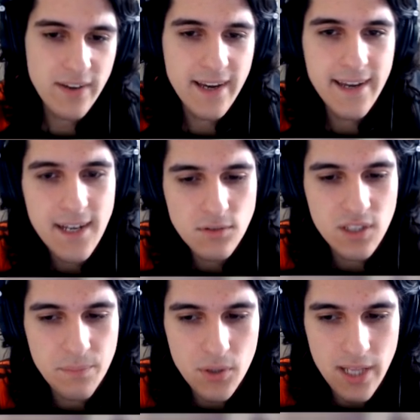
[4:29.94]
vai ganhando os
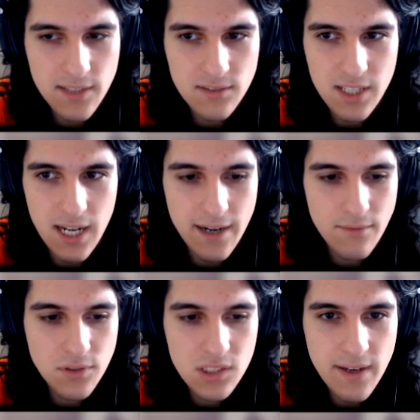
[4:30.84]
campeonatos, galera,
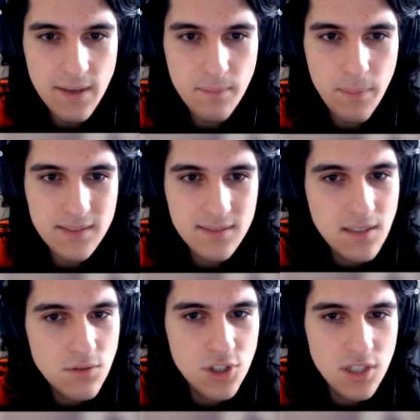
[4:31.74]
você vai
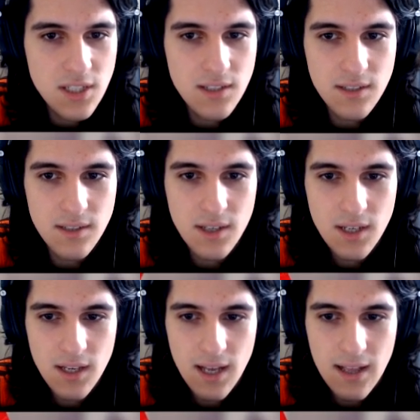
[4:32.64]
passando de...
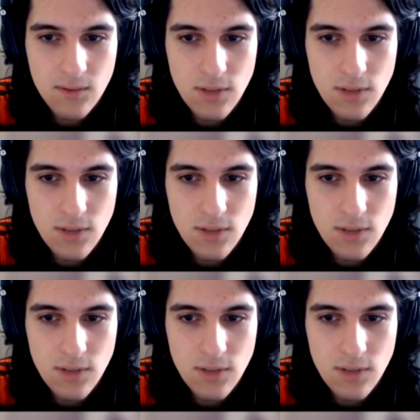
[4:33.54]
Ah,